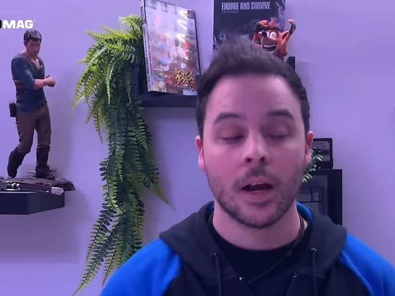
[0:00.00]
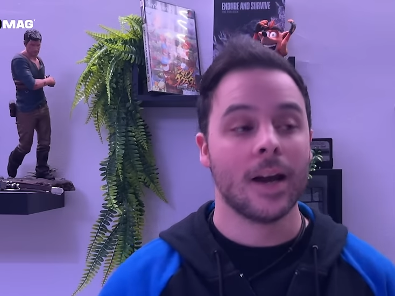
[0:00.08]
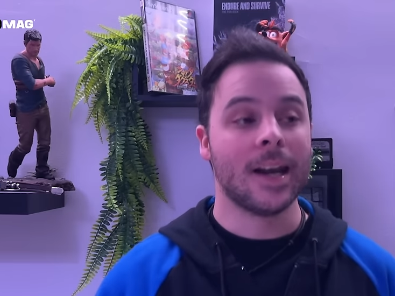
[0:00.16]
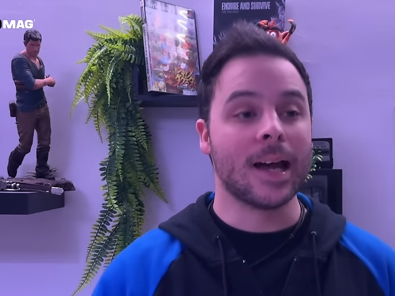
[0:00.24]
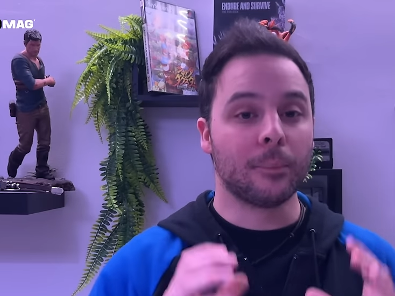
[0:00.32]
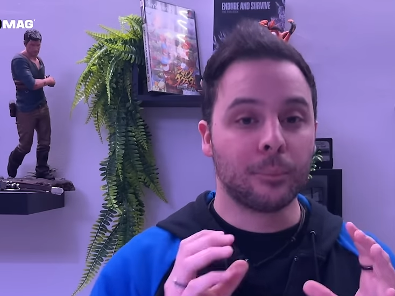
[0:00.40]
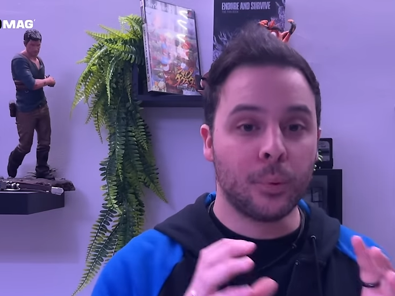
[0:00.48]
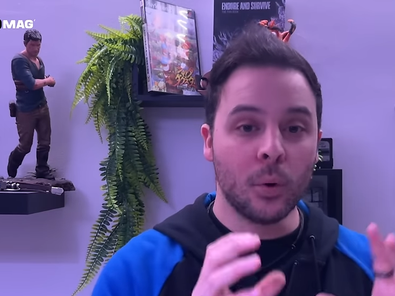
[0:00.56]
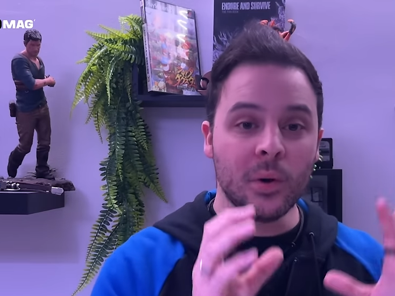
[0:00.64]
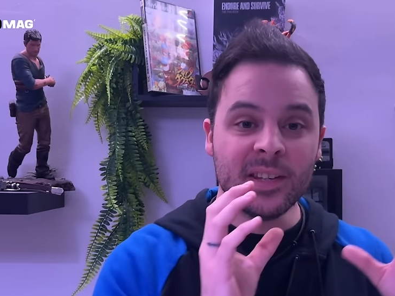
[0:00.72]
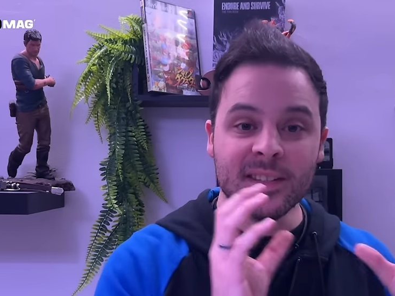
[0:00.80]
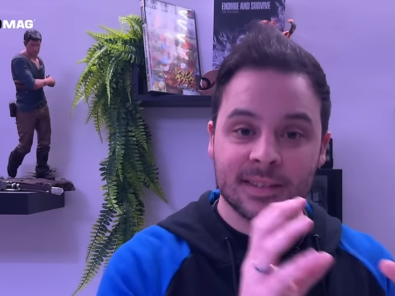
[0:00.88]
La
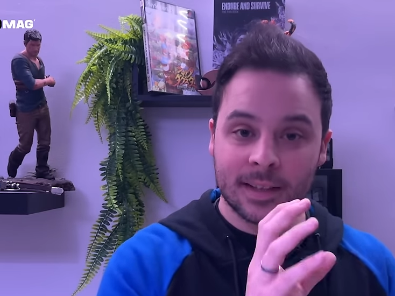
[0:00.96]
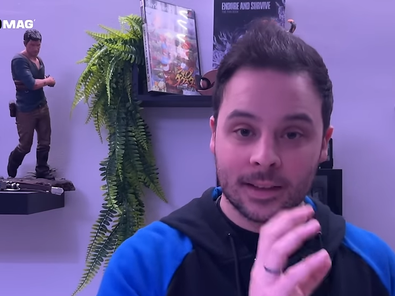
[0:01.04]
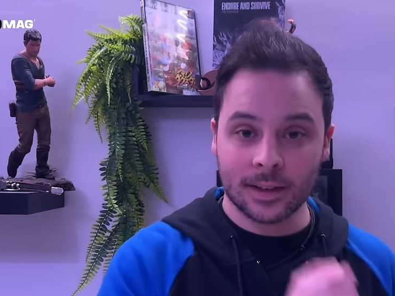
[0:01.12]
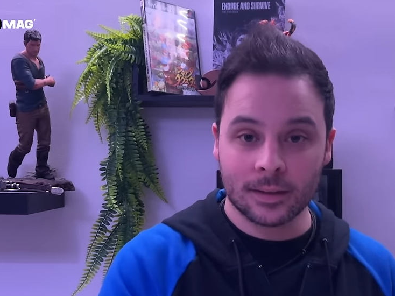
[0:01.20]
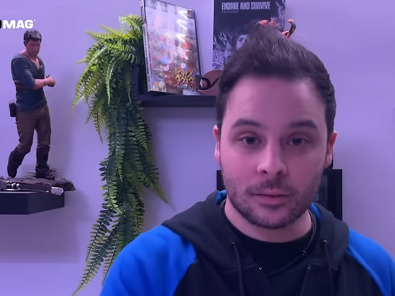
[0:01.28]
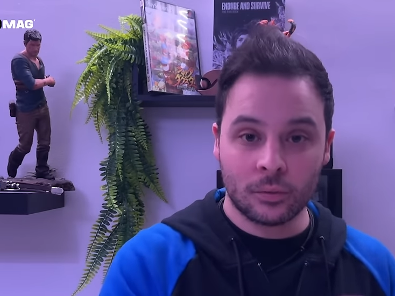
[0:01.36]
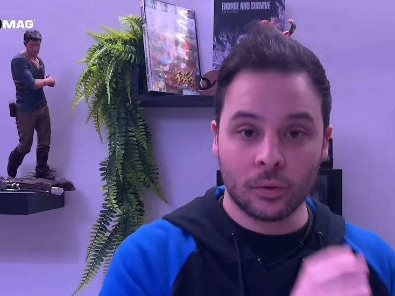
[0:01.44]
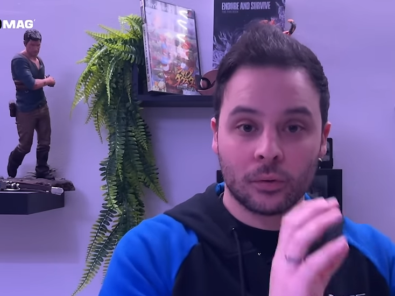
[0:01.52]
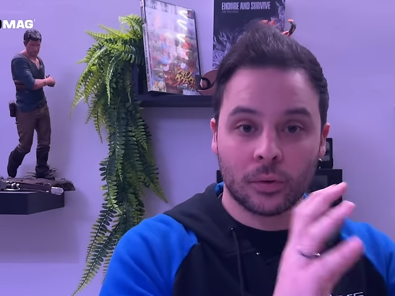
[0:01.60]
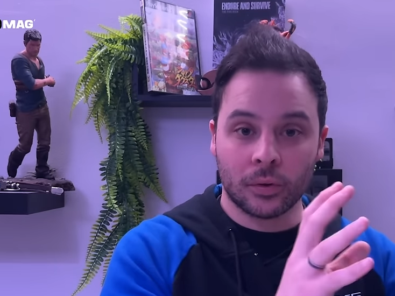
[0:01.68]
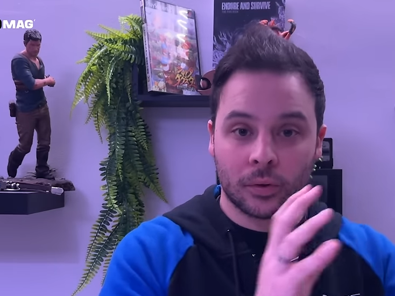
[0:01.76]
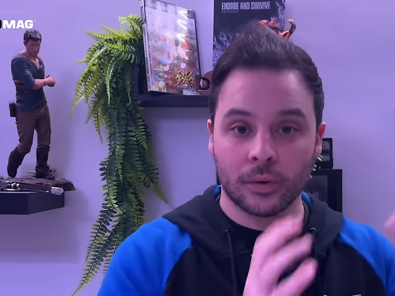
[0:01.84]
police d'écriture
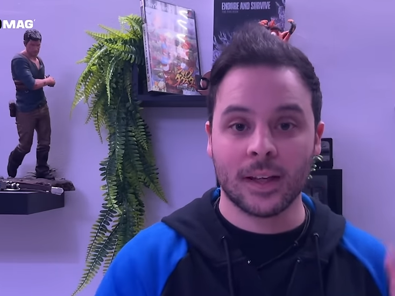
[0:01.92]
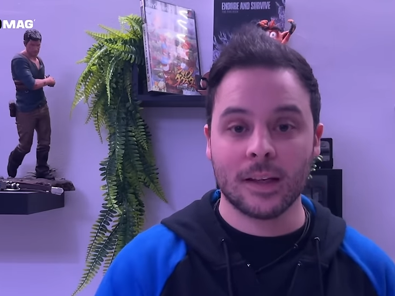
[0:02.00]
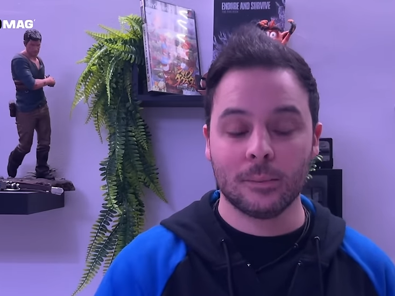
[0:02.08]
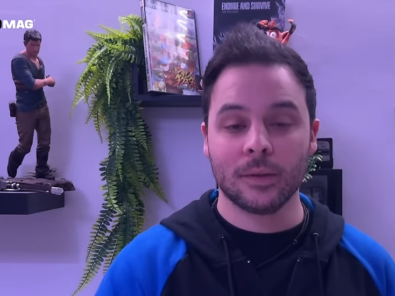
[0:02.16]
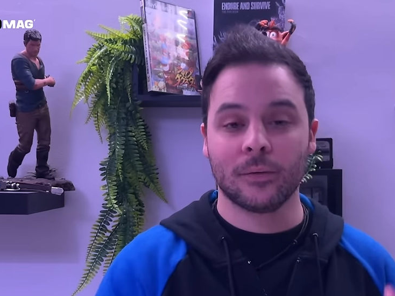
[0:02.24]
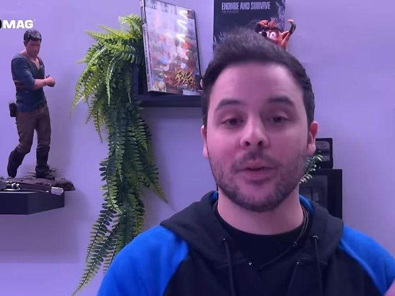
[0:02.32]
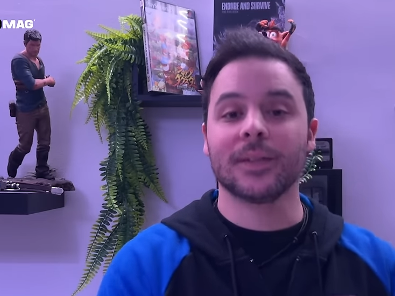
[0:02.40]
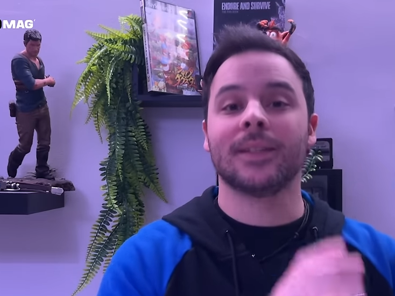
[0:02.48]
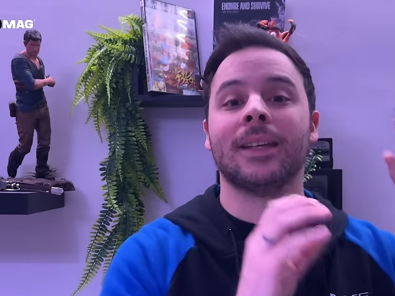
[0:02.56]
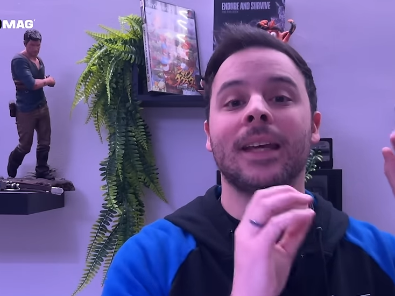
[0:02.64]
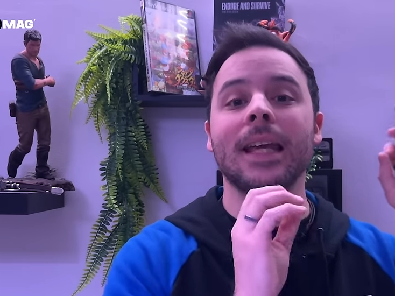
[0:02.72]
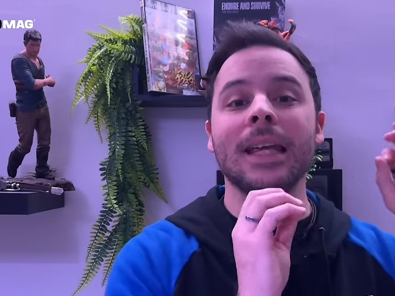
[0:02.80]
de The Day Before,
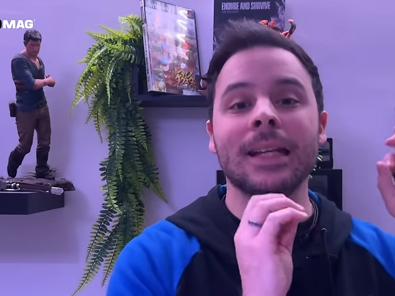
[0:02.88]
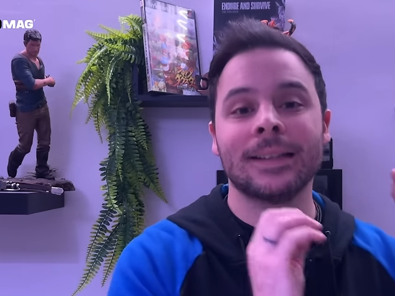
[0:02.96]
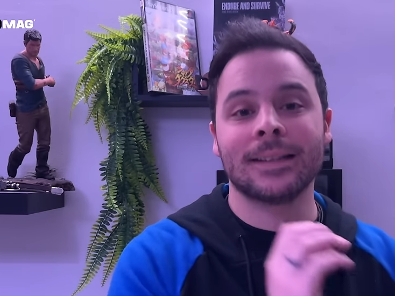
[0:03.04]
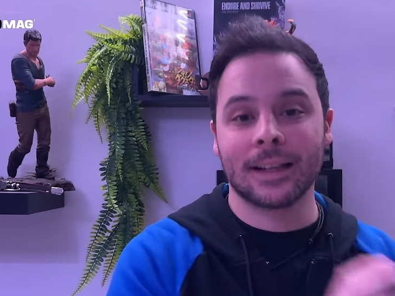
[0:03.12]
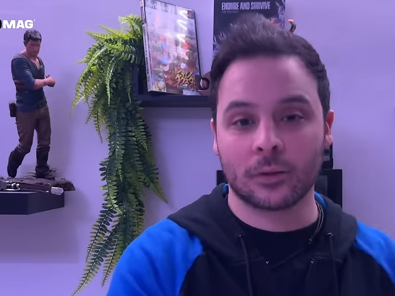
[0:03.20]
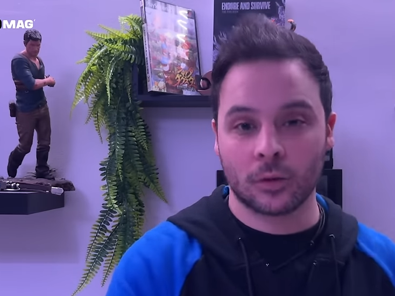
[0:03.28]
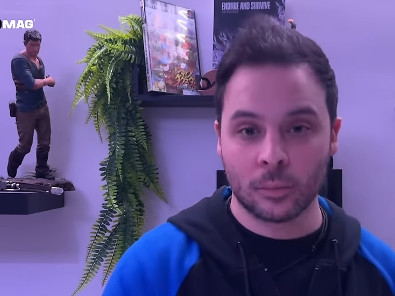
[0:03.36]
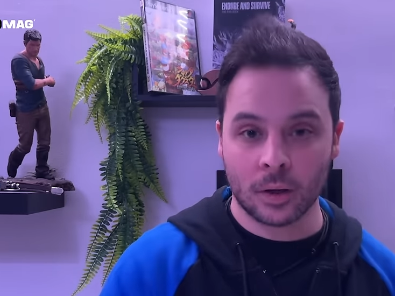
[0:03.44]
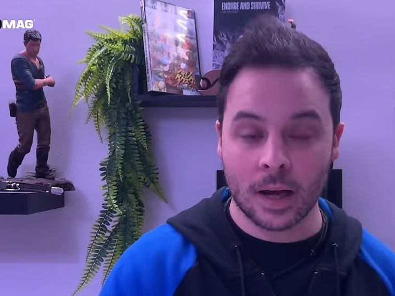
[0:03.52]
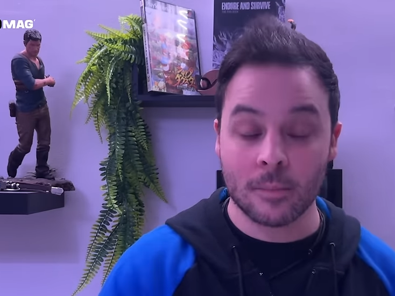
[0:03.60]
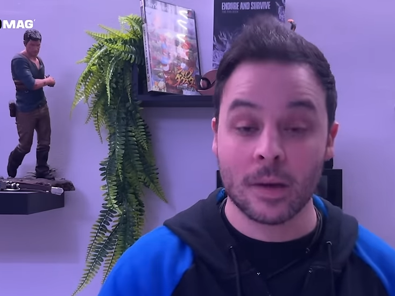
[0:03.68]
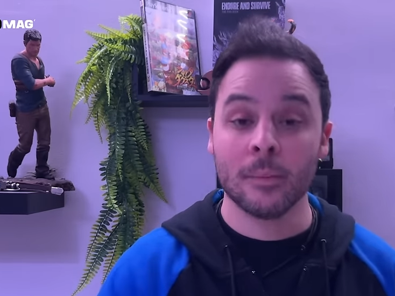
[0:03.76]
c'était exactement
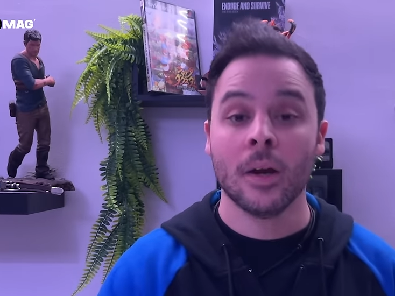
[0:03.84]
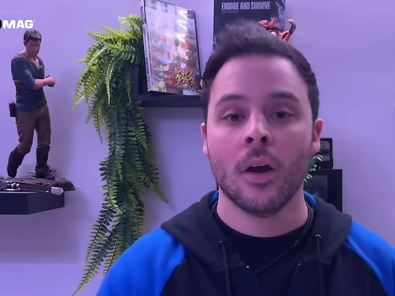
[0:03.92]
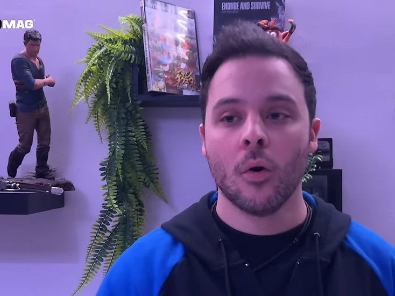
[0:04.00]
la même,